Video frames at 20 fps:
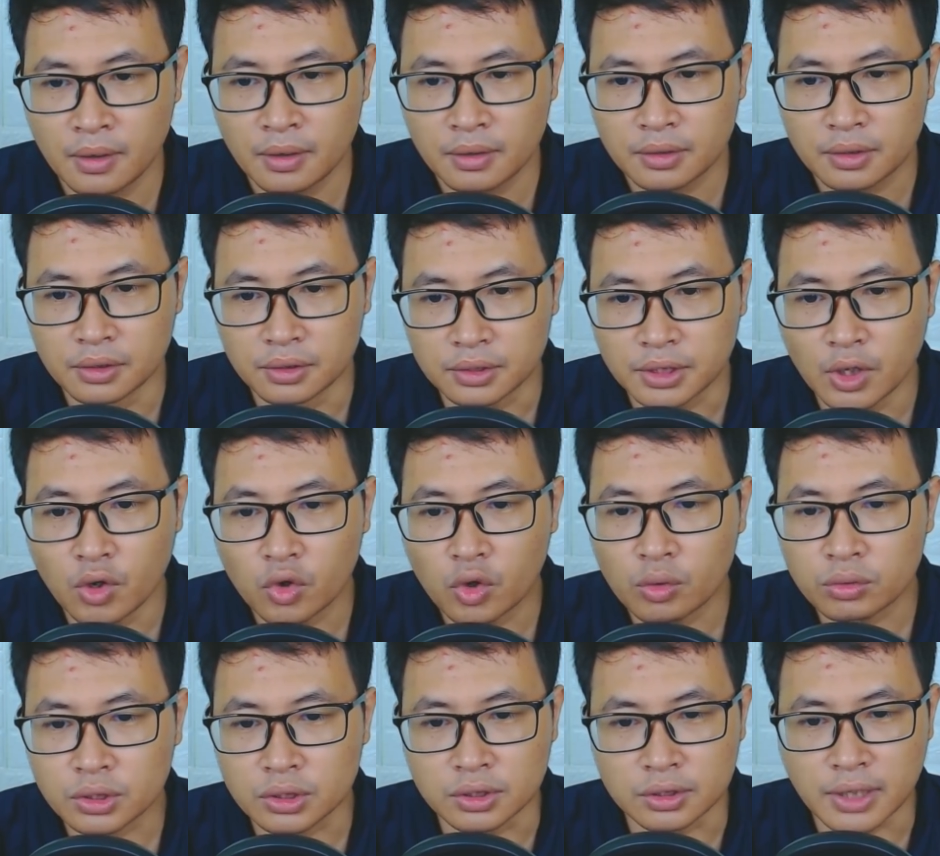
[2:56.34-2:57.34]
Tử tiêu
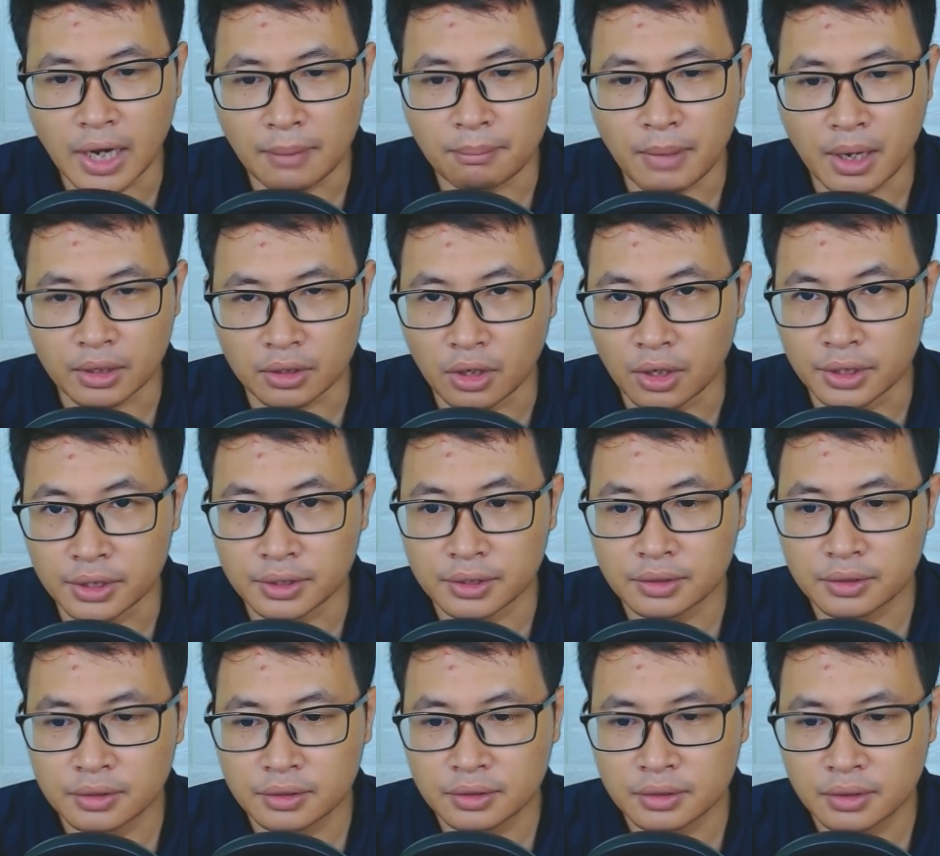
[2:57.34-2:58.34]
công tử đạm mạc nói
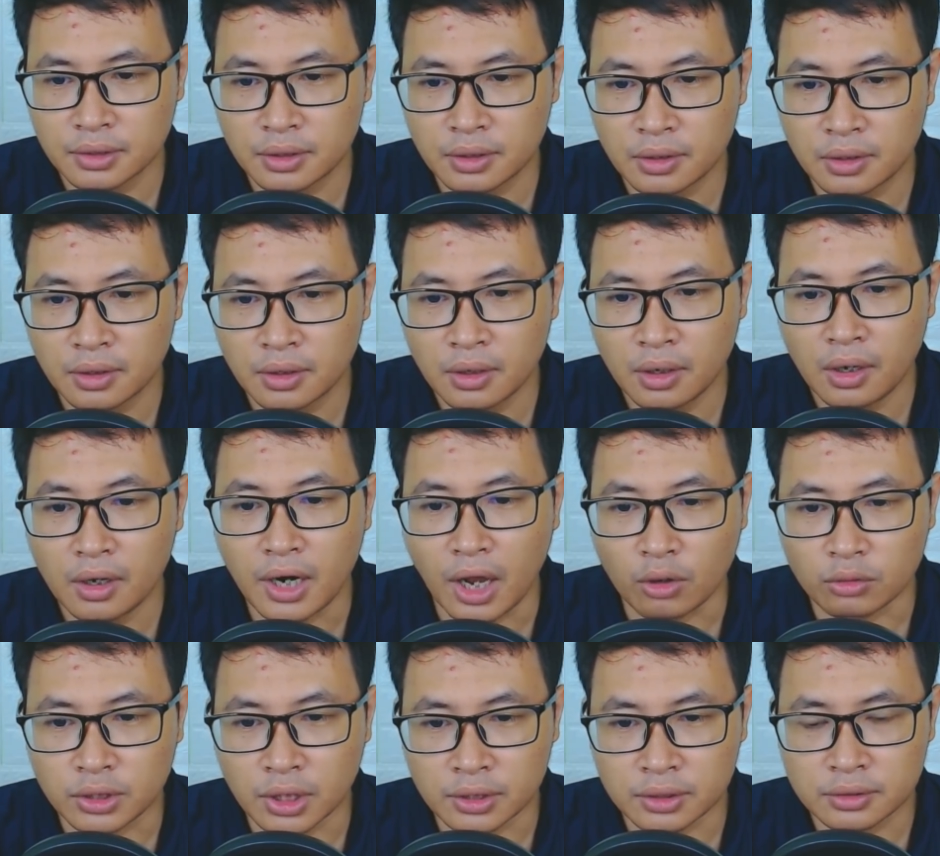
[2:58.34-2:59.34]

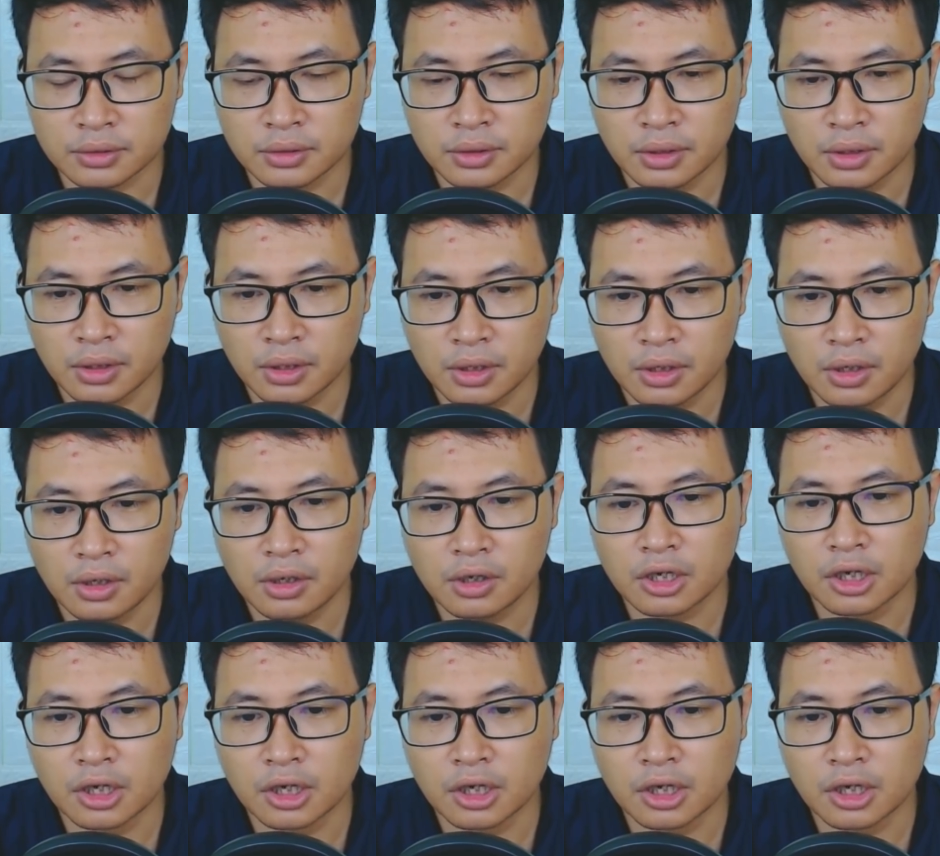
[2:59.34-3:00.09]
Lão thất Ngươi